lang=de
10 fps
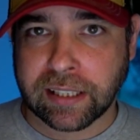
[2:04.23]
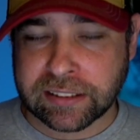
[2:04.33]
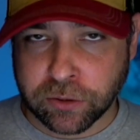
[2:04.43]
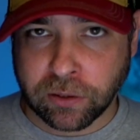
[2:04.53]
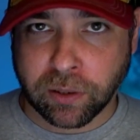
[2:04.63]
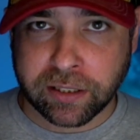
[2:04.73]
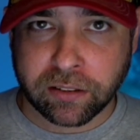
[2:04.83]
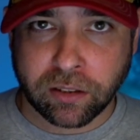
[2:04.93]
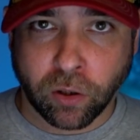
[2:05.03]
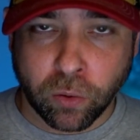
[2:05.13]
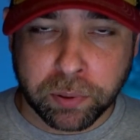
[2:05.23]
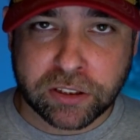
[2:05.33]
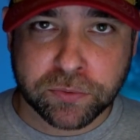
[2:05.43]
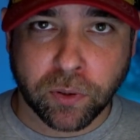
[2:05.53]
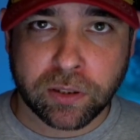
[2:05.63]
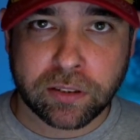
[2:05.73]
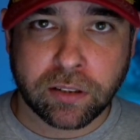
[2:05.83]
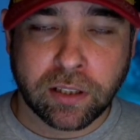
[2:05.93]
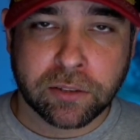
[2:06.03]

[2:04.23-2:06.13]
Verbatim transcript: es soll auch eine Homepage folgen.